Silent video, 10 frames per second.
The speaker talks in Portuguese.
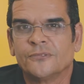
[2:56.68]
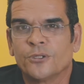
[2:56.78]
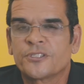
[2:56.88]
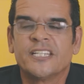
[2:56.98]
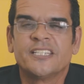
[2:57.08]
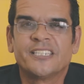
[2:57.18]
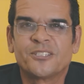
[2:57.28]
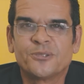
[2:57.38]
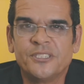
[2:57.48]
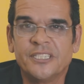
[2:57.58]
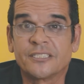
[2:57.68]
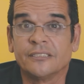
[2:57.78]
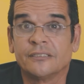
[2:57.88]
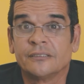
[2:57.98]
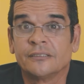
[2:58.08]
Ou seja, Jesus
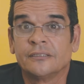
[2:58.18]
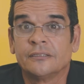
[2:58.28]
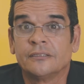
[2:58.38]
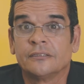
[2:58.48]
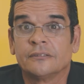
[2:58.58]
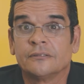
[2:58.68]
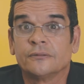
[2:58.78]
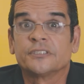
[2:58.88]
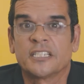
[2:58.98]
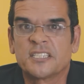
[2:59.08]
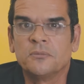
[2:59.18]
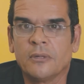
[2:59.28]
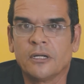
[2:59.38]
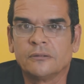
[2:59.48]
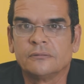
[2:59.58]
disse: Você é
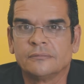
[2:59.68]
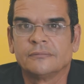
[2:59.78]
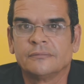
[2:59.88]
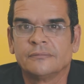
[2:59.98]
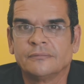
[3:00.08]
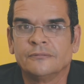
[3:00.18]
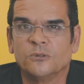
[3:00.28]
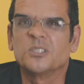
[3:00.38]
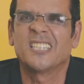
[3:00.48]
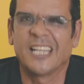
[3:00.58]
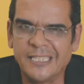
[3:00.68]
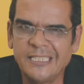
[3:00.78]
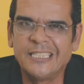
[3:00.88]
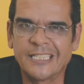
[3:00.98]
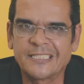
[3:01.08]
Simão, você ainda é